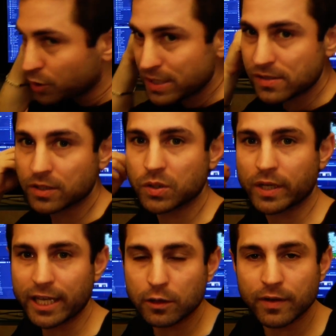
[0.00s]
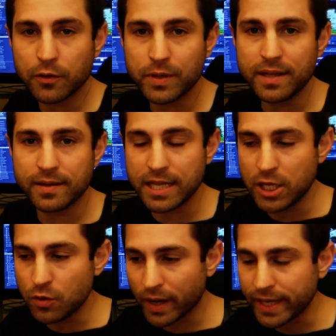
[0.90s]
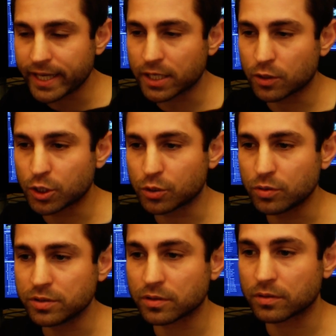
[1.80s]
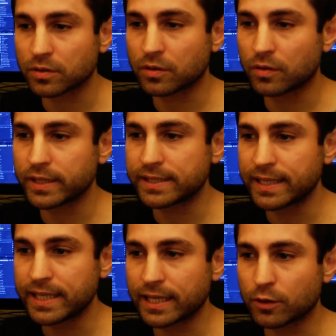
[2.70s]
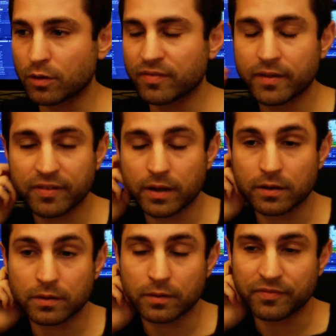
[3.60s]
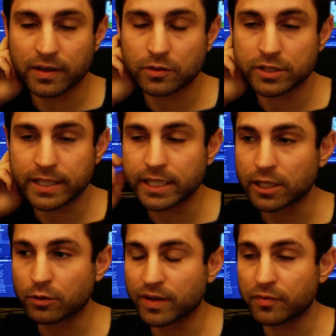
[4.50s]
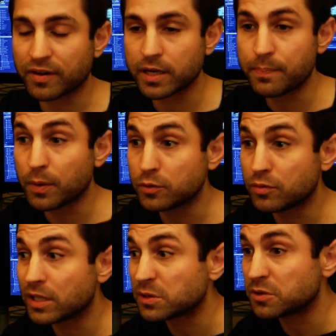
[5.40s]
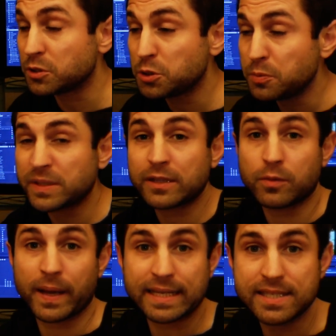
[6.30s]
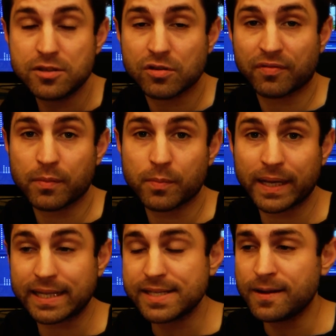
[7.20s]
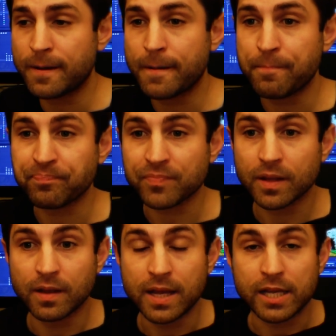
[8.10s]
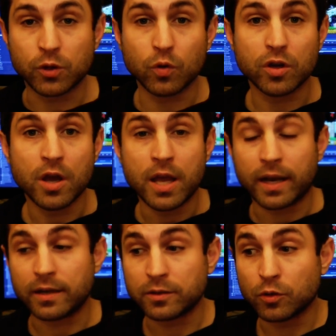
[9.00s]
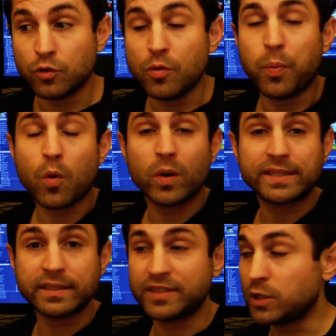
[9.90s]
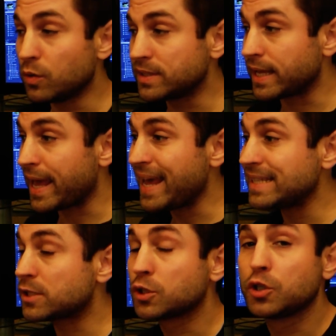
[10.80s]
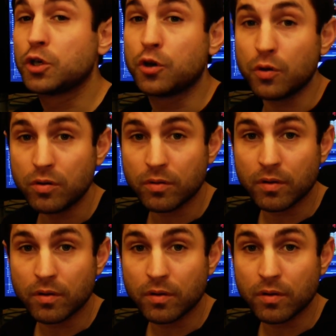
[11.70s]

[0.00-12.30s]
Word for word: jeu est sorti en 88, il y aurait quelque chose dans les années 80, enfin, dans les années 80, enfin l'époque de la sortie du jeu, peut-être le magazine, ce fameux magazine. Donc, le pourquoi de cette vidéo, c'est est-ce que